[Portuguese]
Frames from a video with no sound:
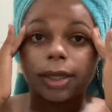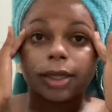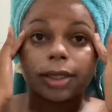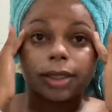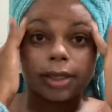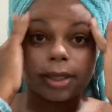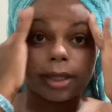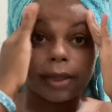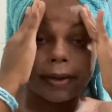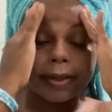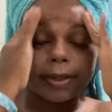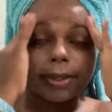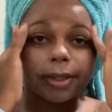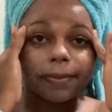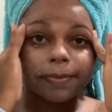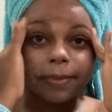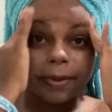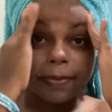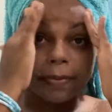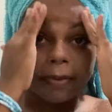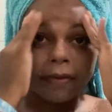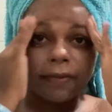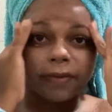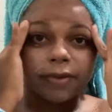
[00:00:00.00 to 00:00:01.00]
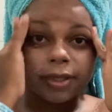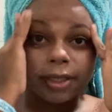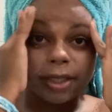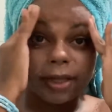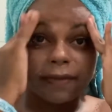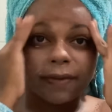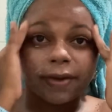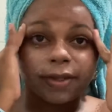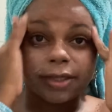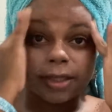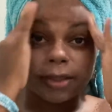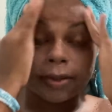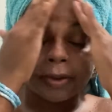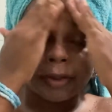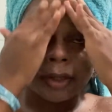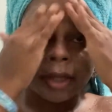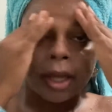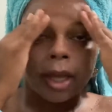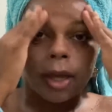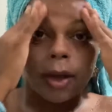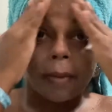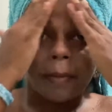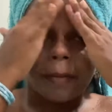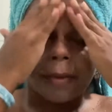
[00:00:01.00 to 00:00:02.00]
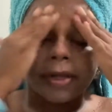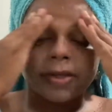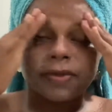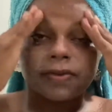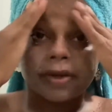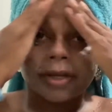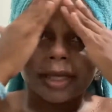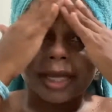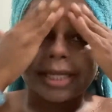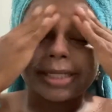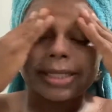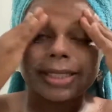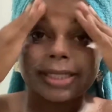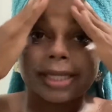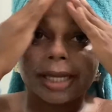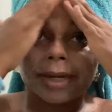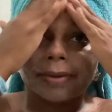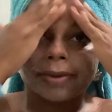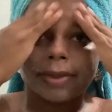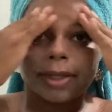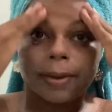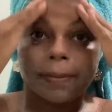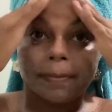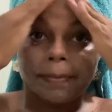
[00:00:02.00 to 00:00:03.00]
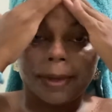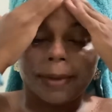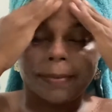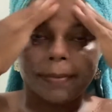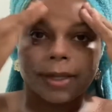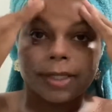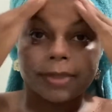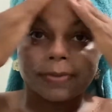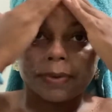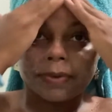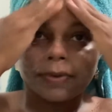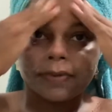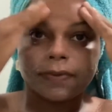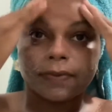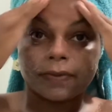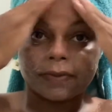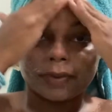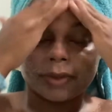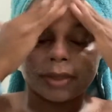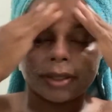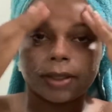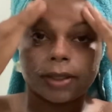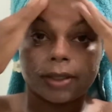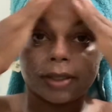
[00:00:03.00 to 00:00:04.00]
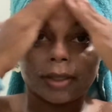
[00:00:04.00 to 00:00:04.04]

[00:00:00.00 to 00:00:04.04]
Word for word: Então é sempre bom você estar tá fazendo uma esfoliação, né, bem mais profunda.